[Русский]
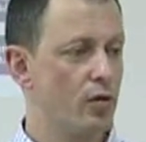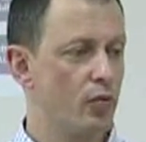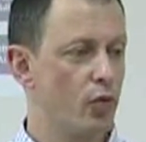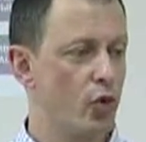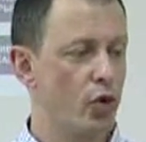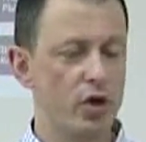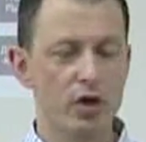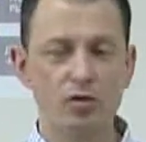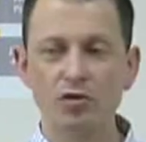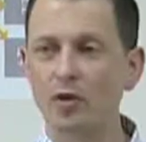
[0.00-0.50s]

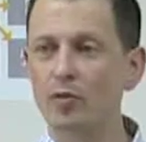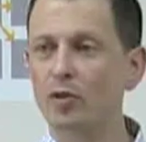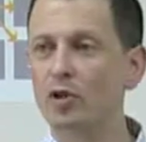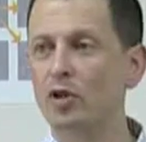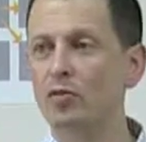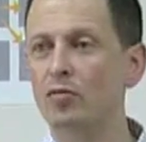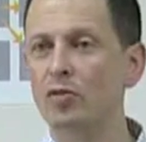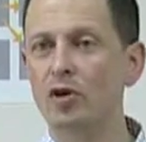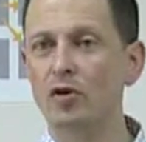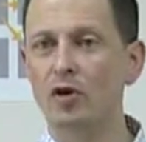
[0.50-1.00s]
по
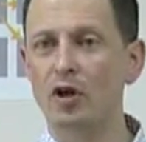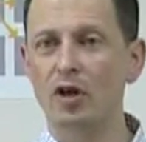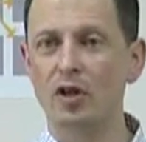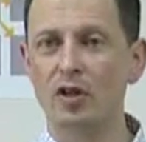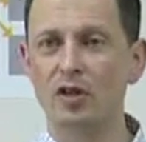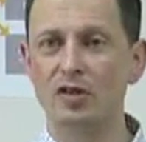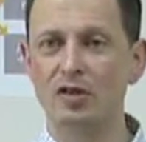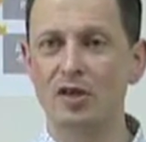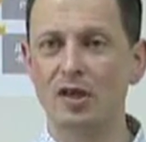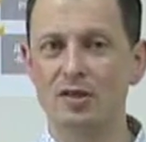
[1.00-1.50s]
регламентам мы говорили,
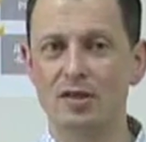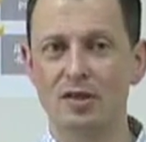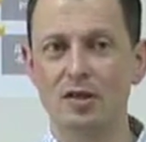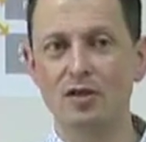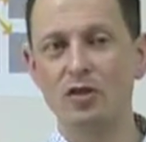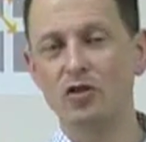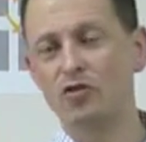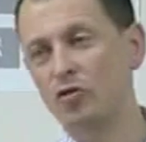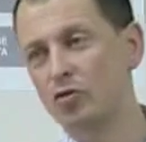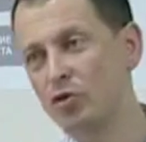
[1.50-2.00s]
нельзя
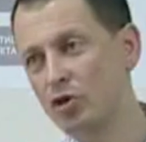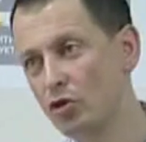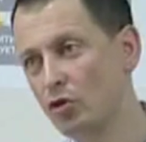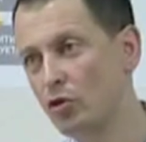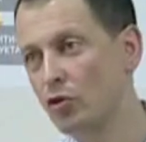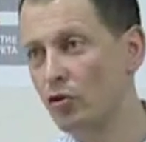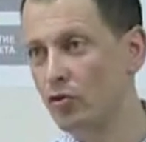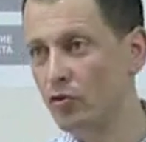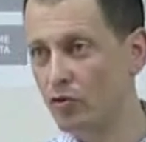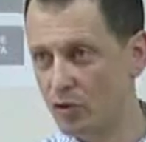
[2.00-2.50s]
отследить вообще,
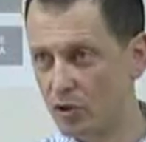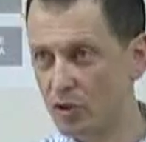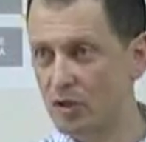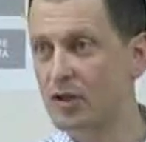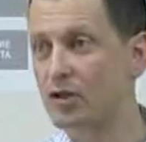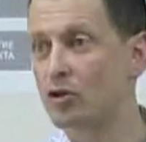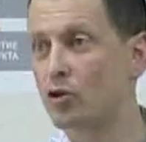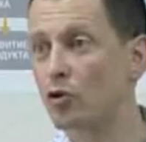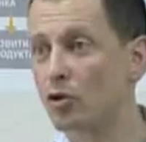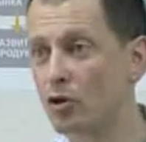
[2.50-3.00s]
кто, вот
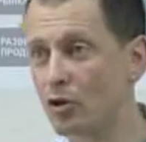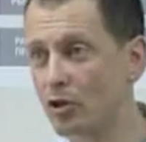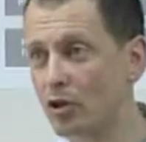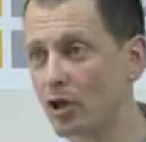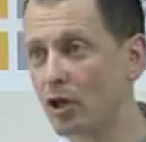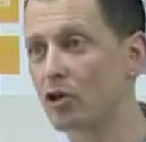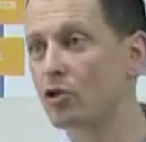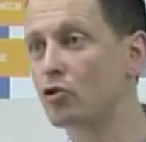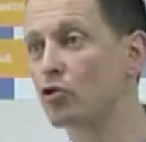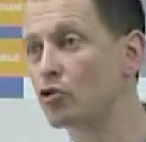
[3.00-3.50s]
если что-то не
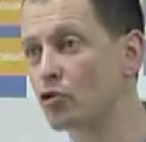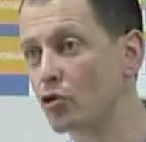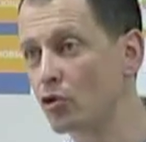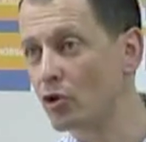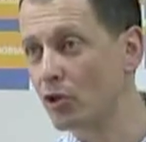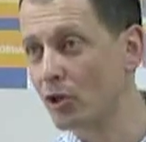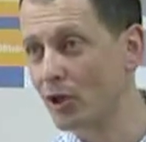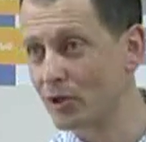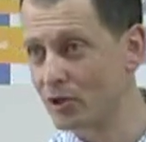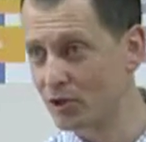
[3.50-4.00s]
так, кто что не
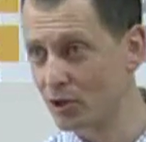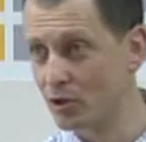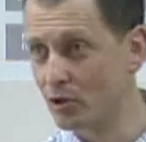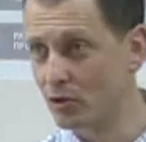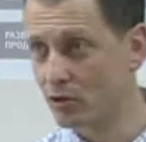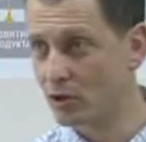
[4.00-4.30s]
так сделал.